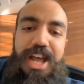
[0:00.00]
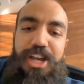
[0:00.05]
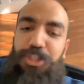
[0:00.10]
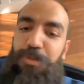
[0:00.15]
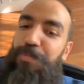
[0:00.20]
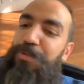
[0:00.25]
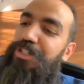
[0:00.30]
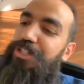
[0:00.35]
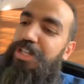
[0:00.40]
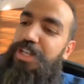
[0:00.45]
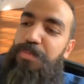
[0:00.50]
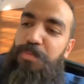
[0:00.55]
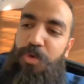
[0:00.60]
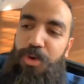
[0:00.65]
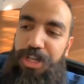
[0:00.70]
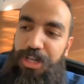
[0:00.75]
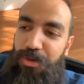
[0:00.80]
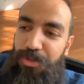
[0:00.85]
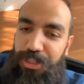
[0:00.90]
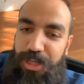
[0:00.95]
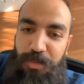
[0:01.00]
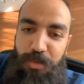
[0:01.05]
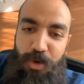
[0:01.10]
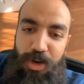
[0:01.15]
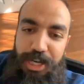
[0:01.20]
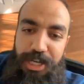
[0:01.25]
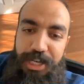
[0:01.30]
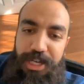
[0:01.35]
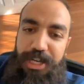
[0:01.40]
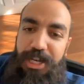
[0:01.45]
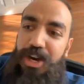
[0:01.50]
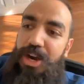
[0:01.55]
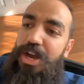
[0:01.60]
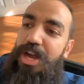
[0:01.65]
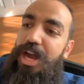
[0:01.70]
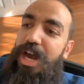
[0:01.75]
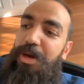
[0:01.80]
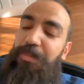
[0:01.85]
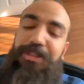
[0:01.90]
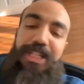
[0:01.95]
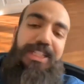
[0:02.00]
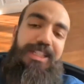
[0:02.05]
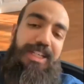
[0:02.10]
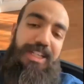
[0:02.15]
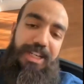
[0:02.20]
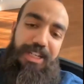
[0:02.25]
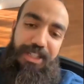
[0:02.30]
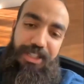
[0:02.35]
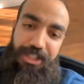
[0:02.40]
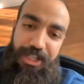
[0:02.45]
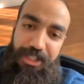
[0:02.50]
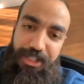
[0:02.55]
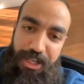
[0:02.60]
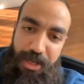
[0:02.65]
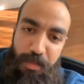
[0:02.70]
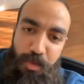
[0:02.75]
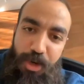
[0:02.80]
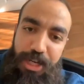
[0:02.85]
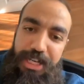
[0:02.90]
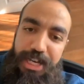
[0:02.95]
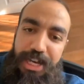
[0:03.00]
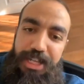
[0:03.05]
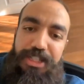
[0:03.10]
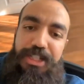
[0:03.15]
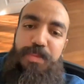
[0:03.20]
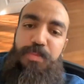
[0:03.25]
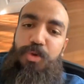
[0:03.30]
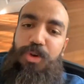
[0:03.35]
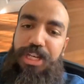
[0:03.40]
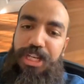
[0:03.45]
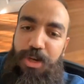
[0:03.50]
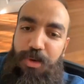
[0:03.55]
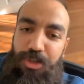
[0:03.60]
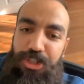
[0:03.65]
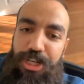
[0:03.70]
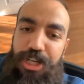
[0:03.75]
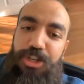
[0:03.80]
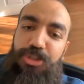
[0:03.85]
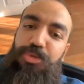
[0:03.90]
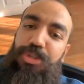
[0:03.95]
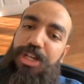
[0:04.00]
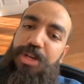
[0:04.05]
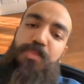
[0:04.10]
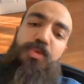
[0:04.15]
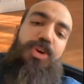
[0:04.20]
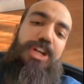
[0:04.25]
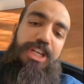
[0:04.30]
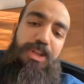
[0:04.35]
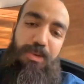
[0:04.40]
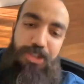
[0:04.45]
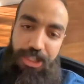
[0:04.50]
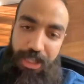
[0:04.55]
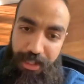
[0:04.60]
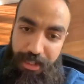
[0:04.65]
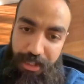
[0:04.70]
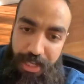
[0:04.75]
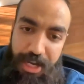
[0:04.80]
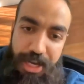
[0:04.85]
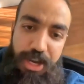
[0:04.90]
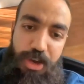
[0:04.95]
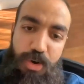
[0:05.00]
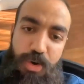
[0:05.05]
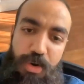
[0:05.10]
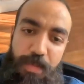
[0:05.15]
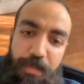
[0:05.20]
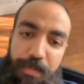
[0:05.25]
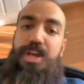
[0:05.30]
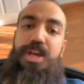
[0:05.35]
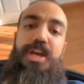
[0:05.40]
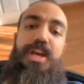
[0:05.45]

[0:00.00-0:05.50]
اش بين ديك المغنيه وديك المغنيه امضر داك الرد ديال ديك المغنيه على ديك المغنيه واش خرجوا داك المغني واش رد عليهم